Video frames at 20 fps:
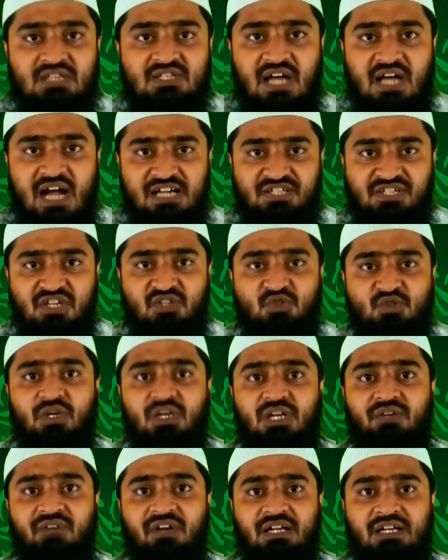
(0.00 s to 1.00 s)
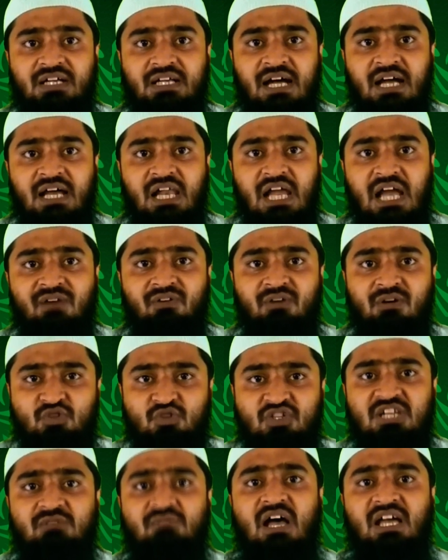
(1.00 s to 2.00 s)
சாட்சி சொல்லிவிட்டால் அவர்
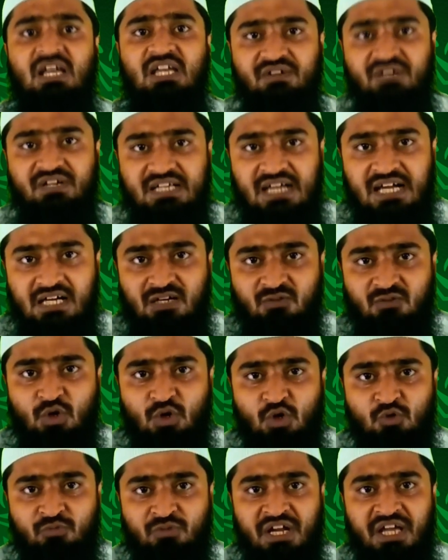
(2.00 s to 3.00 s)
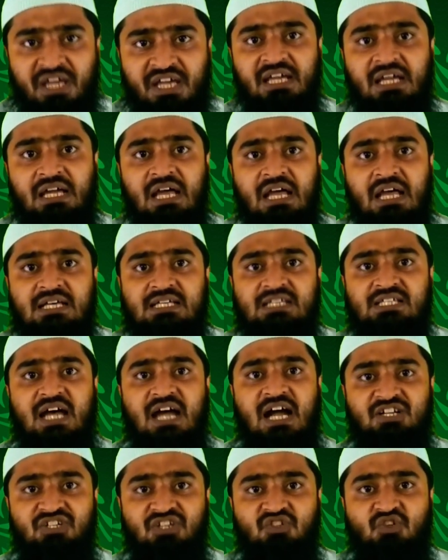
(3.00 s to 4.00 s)
முஸ்லீமாகிவிட்டார் ஒரு முறை
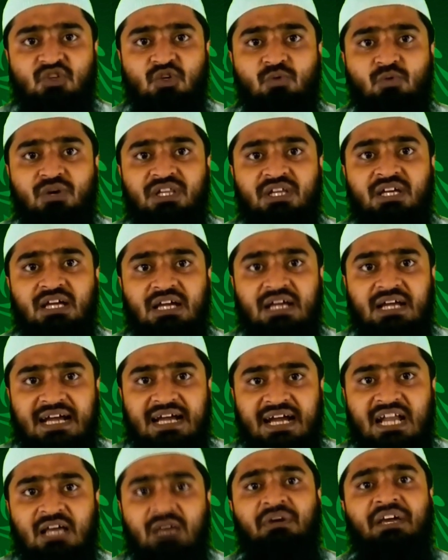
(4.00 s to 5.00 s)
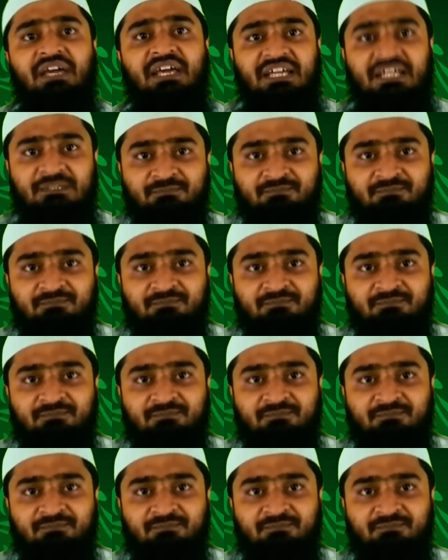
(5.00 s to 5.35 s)
சாட்சி சொல்வது கடமை